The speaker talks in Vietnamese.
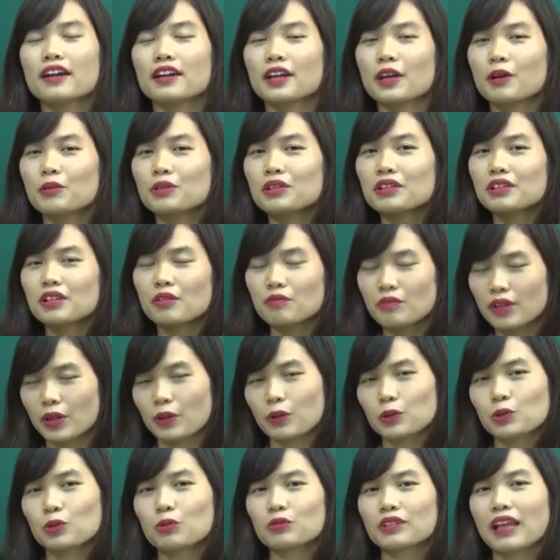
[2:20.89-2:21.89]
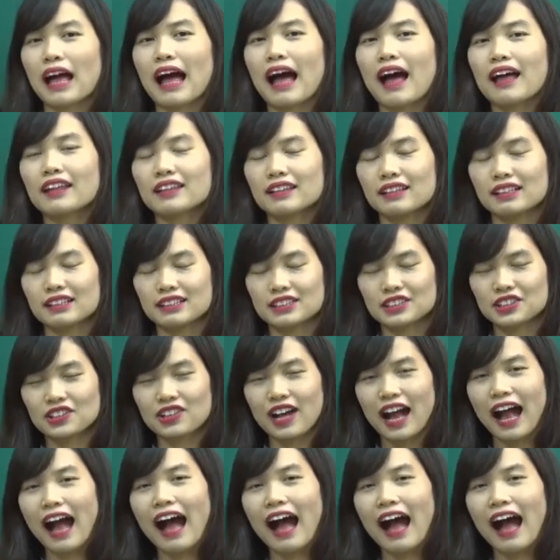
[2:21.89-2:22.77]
Nếu như tiếng Việt của chúng ta thì chữ